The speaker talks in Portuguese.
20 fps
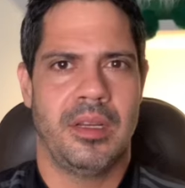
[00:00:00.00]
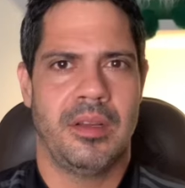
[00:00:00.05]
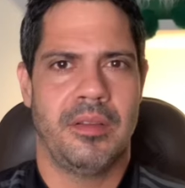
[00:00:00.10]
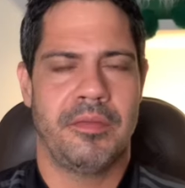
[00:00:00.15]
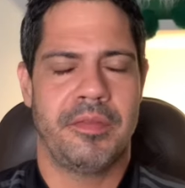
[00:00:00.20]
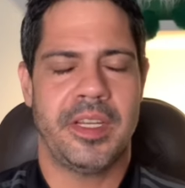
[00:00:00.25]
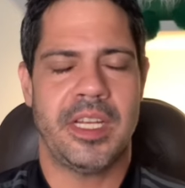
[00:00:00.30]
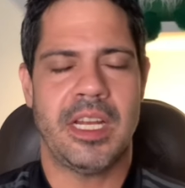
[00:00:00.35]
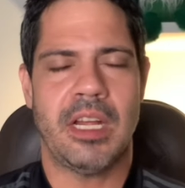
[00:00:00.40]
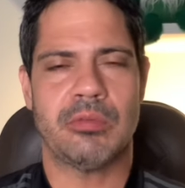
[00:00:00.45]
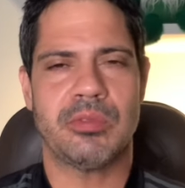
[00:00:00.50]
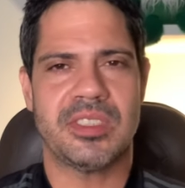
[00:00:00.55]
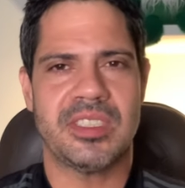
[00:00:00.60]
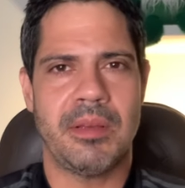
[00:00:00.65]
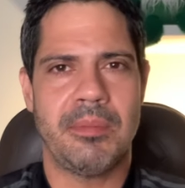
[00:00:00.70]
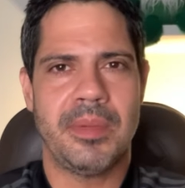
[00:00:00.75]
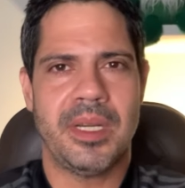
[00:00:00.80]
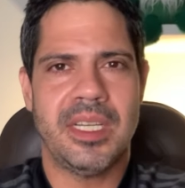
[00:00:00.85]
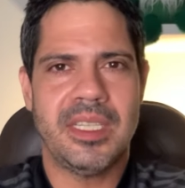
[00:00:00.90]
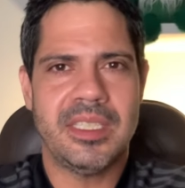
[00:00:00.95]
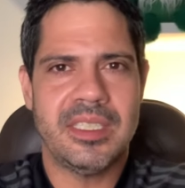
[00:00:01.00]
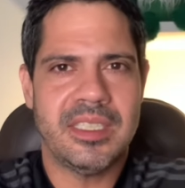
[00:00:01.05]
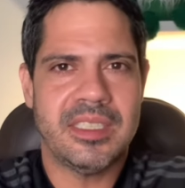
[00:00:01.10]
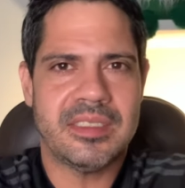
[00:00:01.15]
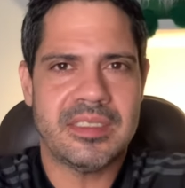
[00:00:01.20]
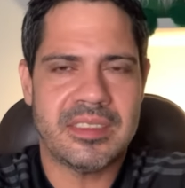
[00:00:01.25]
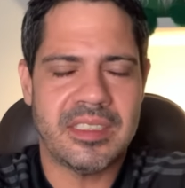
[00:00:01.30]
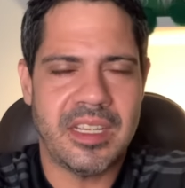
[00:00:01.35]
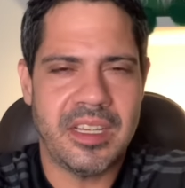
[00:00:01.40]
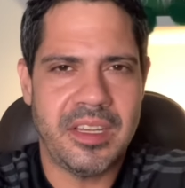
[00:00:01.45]
Final de semana
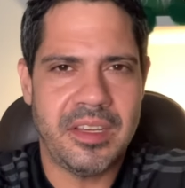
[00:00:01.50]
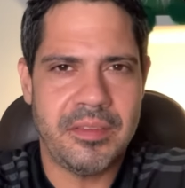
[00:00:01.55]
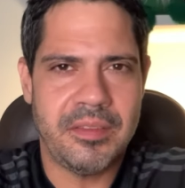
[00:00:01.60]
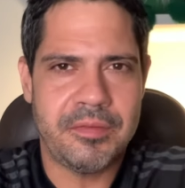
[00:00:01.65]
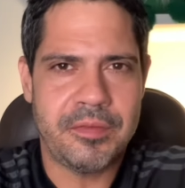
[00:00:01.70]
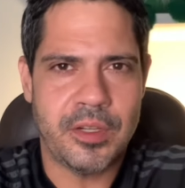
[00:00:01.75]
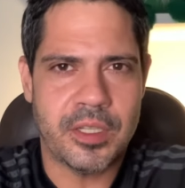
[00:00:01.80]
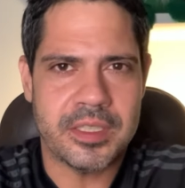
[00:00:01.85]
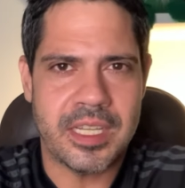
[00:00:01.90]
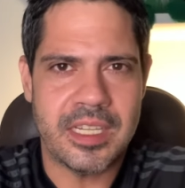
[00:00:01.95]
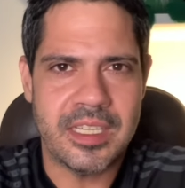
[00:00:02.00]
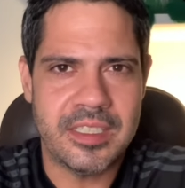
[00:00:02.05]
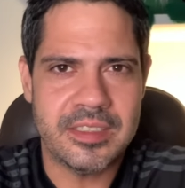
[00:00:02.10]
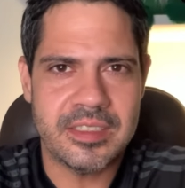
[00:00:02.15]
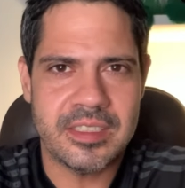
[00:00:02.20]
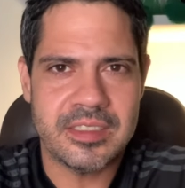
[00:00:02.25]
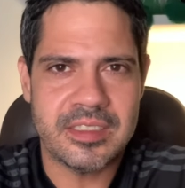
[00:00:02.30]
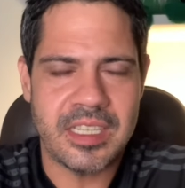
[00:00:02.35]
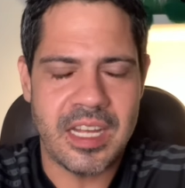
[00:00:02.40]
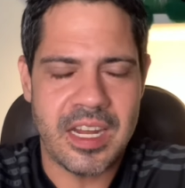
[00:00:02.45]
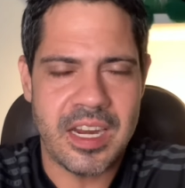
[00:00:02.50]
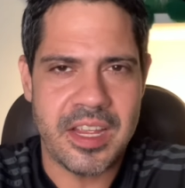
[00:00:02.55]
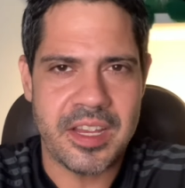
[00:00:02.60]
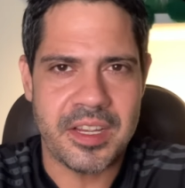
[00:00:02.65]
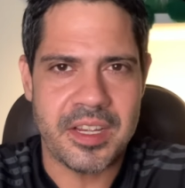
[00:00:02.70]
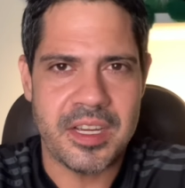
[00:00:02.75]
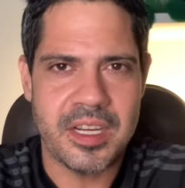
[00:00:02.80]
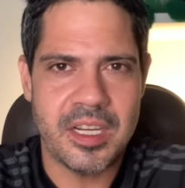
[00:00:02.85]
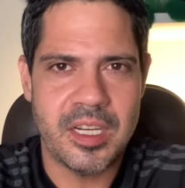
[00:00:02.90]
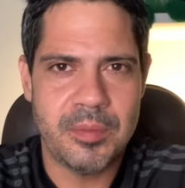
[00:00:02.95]
sem Fortaleza e Ceará
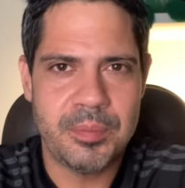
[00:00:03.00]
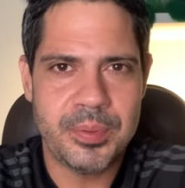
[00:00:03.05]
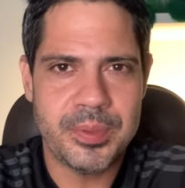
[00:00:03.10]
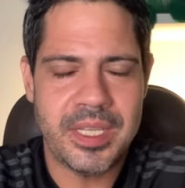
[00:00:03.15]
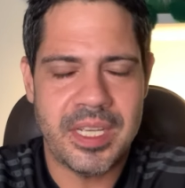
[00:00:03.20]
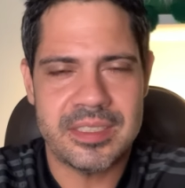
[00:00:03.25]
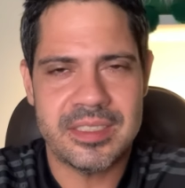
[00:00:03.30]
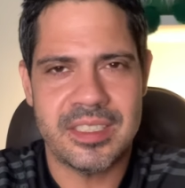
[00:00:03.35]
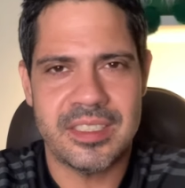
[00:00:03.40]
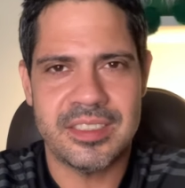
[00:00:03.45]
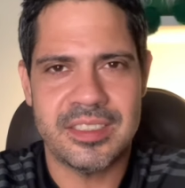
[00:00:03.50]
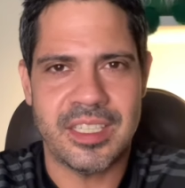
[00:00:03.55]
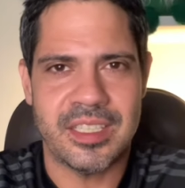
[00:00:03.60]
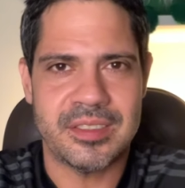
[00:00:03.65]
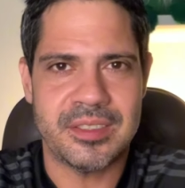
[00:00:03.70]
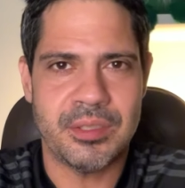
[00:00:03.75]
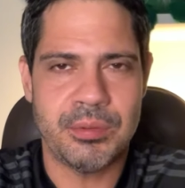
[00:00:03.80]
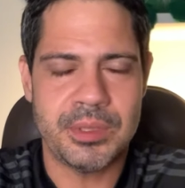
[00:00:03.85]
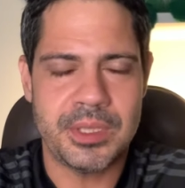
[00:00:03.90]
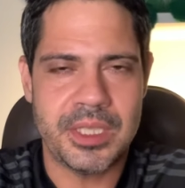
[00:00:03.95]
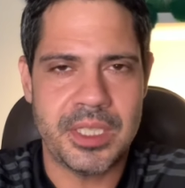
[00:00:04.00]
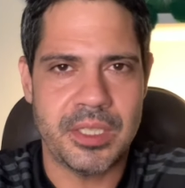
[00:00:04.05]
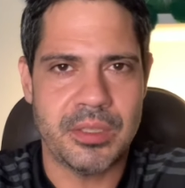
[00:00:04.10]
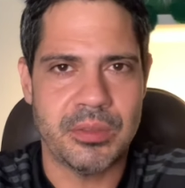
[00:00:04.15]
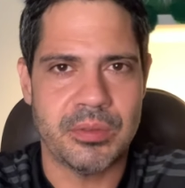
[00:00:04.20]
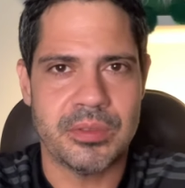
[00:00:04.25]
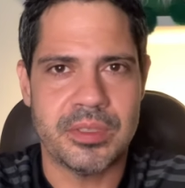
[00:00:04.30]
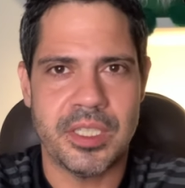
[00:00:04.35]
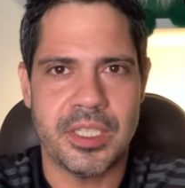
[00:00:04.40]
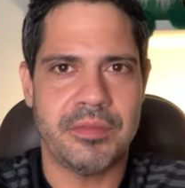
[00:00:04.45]
em campo dá a sensação de que
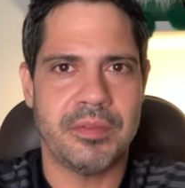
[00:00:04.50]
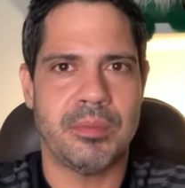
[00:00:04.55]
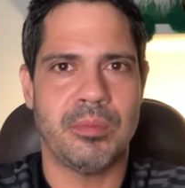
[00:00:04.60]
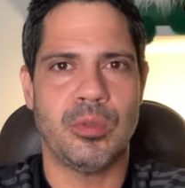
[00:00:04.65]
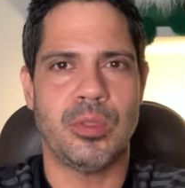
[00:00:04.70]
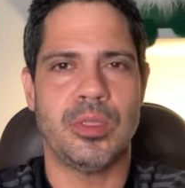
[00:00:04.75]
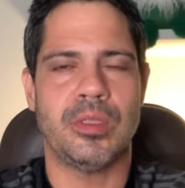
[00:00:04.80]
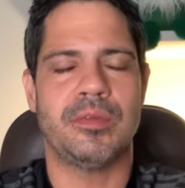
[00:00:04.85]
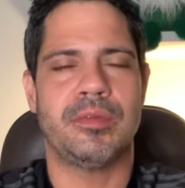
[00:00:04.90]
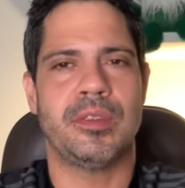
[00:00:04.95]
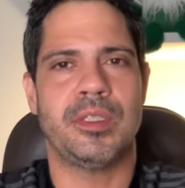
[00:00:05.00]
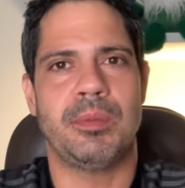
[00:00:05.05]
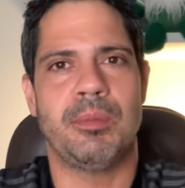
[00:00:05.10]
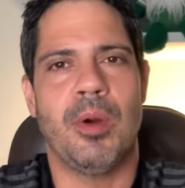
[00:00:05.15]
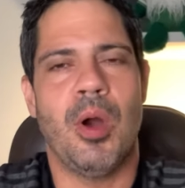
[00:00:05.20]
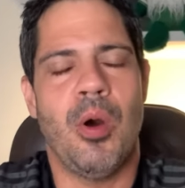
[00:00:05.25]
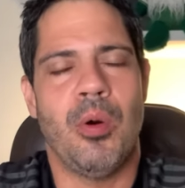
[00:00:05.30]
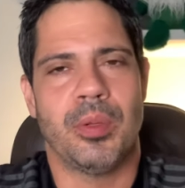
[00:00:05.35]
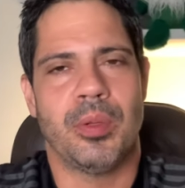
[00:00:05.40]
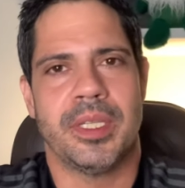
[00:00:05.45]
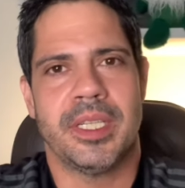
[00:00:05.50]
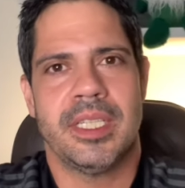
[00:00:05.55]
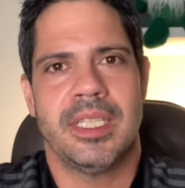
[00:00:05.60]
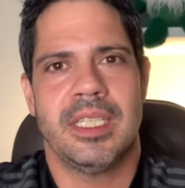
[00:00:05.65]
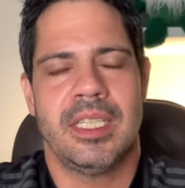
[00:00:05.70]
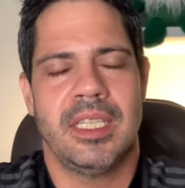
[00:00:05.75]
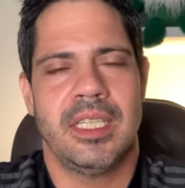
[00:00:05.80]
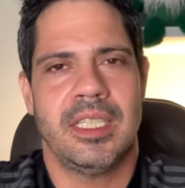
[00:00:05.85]
não teve muito futebol, né?